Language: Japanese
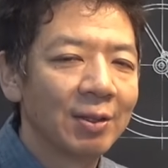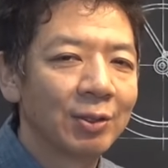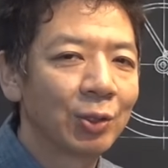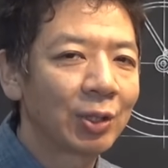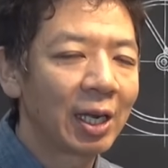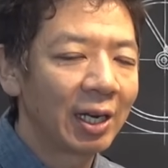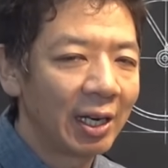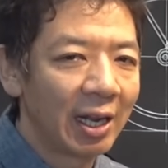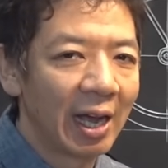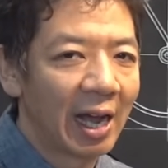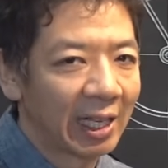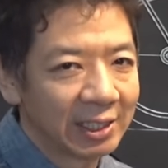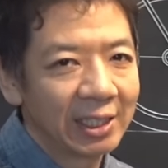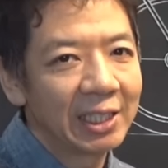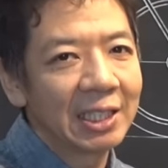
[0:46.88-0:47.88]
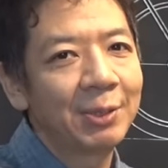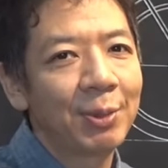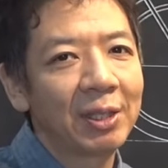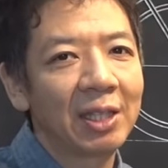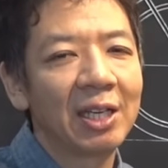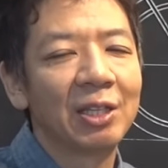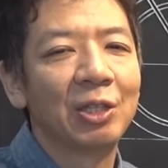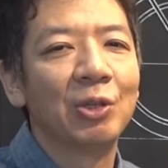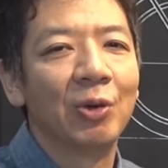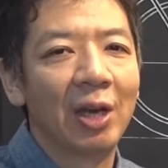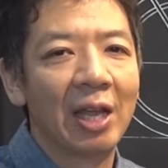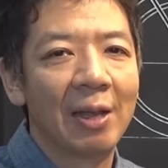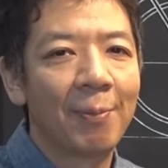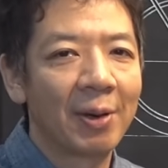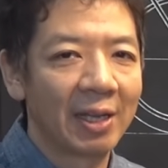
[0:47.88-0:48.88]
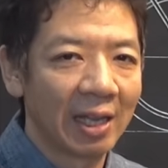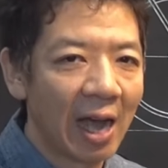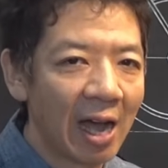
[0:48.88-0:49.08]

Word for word: それからね、外れてしまったりっていうのはね、やっぱりね、